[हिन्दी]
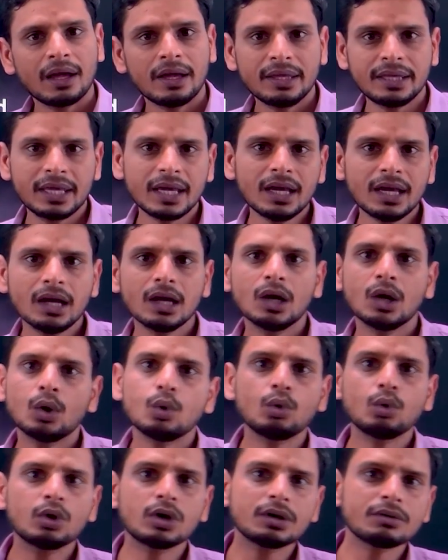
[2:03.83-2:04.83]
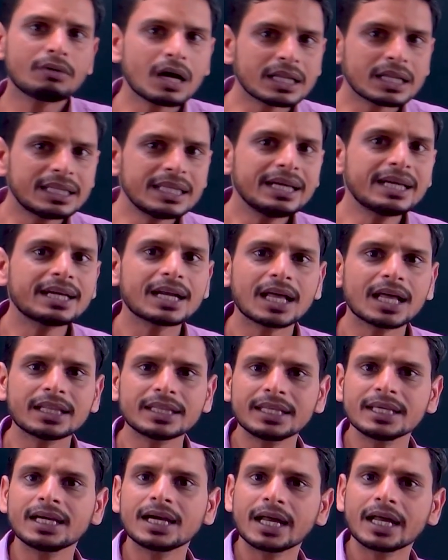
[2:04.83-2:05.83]
ये उग्रवादी
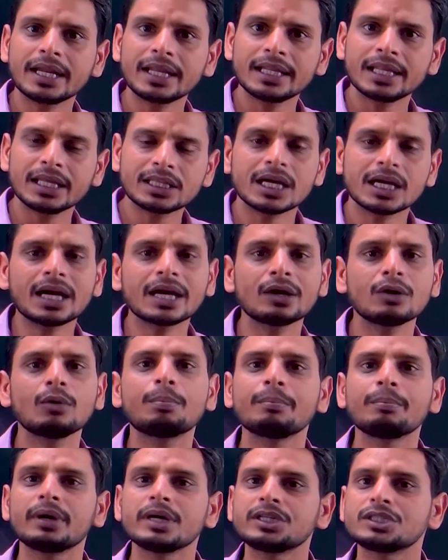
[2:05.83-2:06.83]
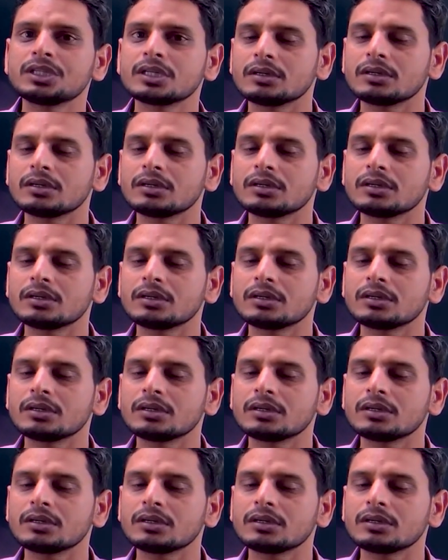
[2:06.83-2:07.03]
क्रांतिकारी नेता के रूप में